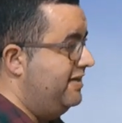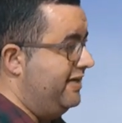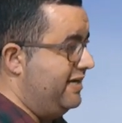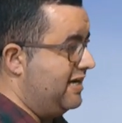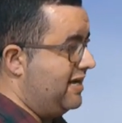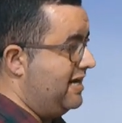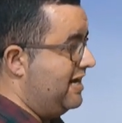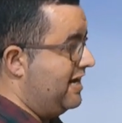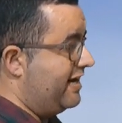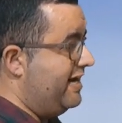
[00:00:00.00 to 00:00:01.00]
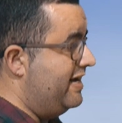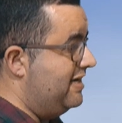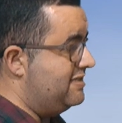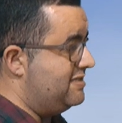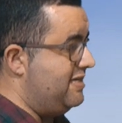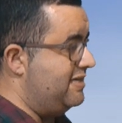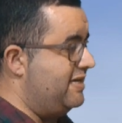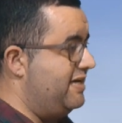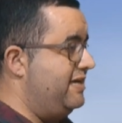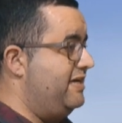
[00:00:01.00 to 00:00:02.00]
en Alcalá la Real,
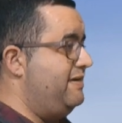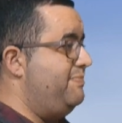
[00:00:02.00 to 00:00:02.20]
7 y